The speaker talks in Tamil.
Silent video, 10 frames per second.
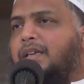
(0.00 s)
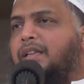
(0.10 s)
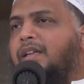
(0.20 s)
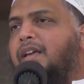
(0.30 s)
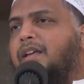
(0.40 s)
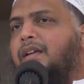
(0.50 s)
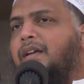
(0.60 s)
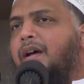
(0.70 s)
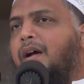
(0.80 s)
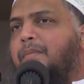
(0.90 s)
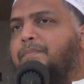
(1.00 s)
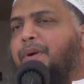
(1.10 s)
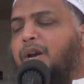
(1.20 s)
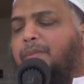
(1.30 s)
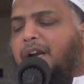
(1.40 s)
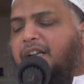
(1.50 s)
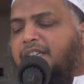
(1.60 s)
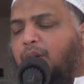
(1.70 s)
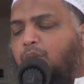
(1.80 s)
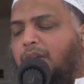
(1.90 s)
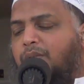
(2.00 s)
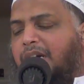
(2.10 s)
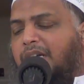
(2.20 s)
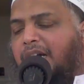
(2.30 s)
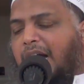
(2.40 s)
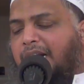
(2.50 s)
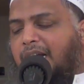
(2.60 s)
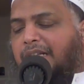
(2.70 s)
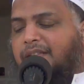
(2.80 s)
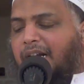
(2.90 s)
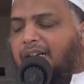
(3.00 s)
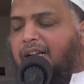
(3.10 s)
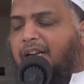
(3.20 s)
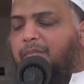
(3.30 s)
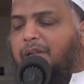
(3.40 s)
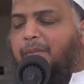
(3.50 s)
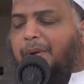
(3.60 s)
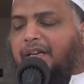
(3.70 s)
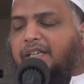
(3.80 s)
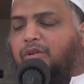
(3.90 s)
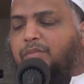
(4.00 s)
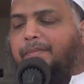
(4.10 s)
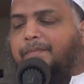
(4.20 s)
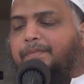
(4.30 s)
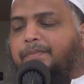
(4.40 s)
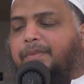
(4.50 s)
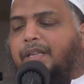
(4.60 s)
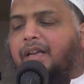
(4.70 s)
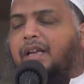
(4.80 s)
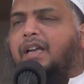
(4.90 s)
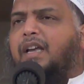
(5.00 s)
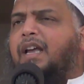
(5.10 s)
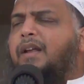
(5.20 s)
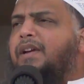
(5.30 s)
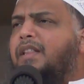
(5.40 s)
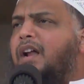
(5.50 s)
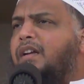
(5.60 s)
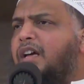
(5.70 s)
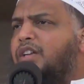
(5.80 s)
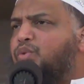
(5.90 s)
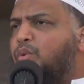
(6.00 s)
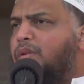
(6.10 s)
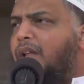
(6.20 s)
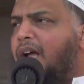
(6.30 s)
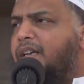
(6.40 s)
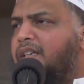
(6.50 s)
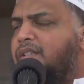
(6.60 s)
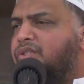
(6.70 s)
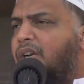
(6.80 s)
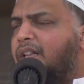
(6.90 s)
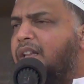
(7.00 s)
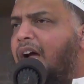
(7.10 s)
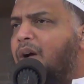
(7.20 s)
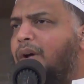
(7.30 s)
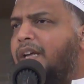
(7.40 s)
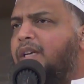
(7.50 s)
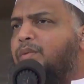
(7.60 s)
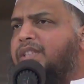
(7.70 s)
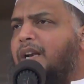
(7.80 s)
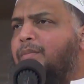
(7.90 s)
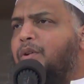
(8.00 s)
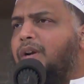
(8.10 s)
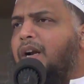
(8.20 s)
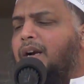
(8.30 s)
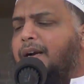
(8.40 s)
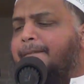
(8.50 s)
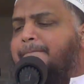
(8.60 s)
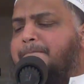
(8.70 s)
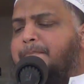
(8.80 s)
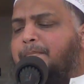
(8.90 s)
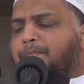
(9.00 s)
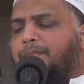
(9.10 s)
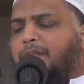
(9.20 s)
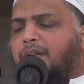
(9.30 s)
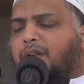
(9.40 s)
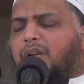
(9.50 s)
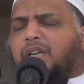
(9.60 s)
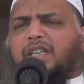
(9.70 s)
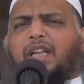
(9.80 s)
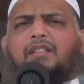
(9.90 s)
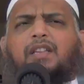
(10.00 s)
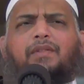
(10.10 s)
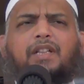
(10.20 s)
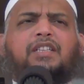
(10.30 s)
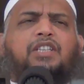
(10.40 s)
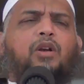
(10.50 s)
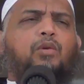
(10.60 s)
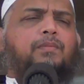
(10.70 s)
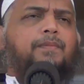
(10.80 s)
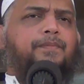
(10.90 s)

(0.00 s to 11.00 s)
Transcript: இது பெருமை அடிக்கக்கூடியவர்களுக்கான தண்டனை என்பதை பார்க்கின்றோம் எனவேதான் ரசூலுல்லாஹி சொல்லல்லாஹு அலைஹி வசல்லம் அவர்கள் எந்த விதத்திலும்